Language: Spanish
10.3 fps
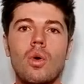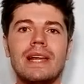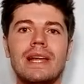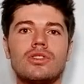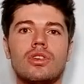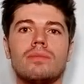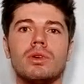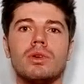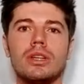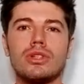¿Cuáles son
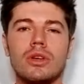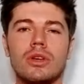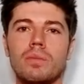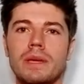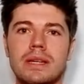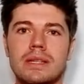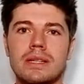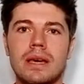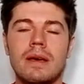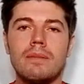los motivos que tú
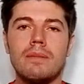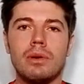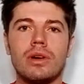piensas que